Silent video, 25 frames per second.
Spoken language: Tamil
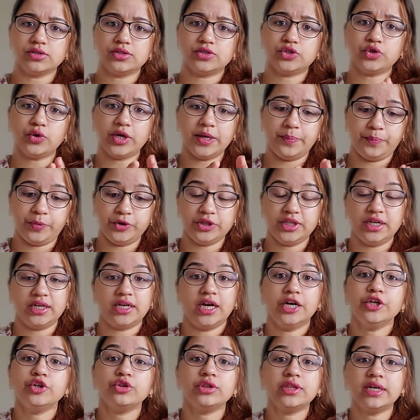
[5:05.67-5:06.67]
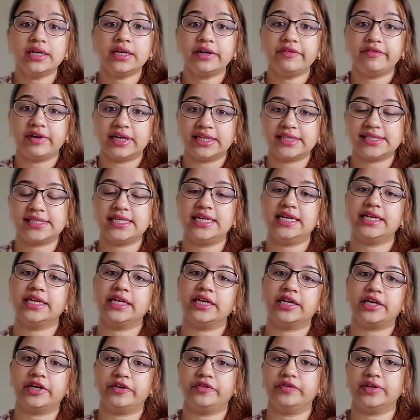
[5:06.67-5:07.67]
ஸோ இப்போ இந்த நடுத்தர வயசில்
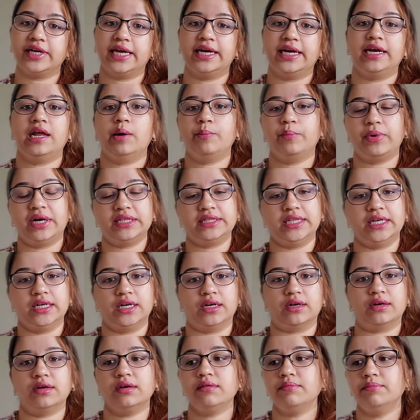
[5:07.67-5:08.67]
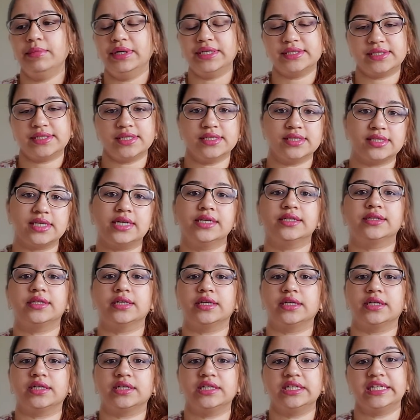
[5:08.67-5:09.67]
இருக்கிறவங்க எல்லாம் பார்த்தீங்கன்னா மெடிசன்ஸ்
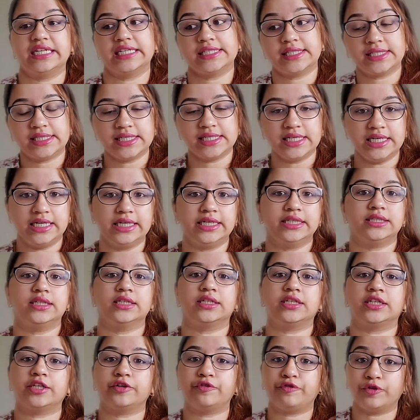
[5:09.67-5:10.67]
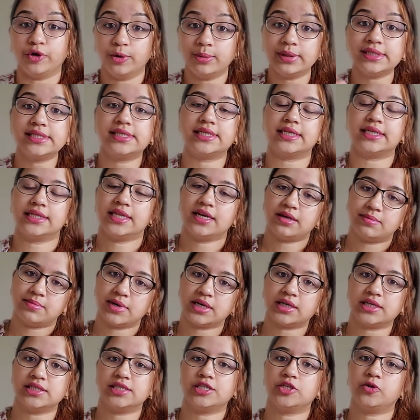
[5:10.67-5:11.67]
எடுத்துக்கிட்டு ரெஸ்ட்டில் எடுத்துக்கிட்டு ஃப்ளூயிட்ஸ்
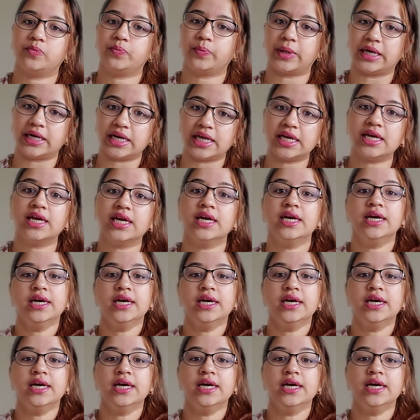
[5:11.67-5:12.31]
அதிகமாக கன்சியூம் பண்ணி